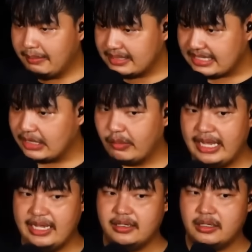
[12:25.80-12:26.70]
ไม่มั่นใจ
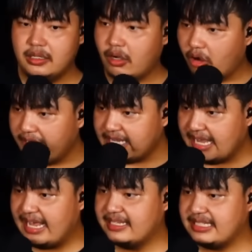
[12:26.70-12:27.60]
ตัวเอง คอย
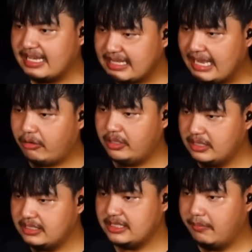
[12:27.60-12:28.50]
แค่สายตาค
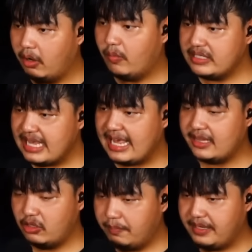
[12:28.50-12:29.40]
นอื่นจะมองว่า
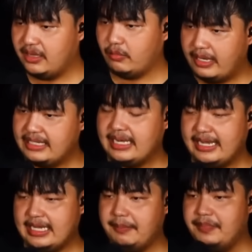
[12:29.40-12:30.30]
แย่ ต้องเปลี่ยนตัวเอง
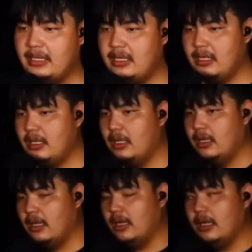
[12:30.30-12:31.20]
ยังไงครับ
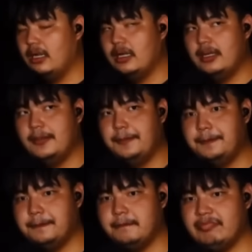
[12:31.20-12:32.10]
เออ
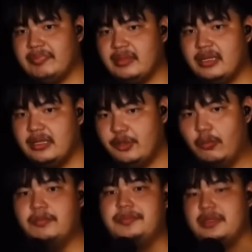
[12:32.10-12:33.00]

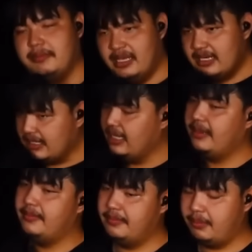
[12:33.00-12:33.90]
หนุ่ม พี่ก็
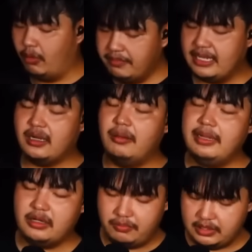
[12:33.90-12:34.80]
เคย ผมเนี่ย
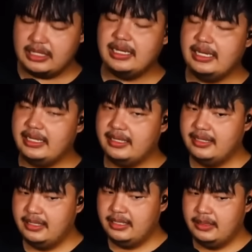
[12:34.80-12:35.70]
ก็ไม่ผมก็เคย
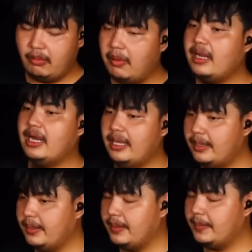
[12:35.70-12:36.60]
ผมก็เค
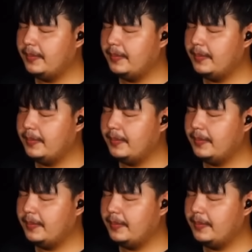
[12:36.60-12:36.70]
ย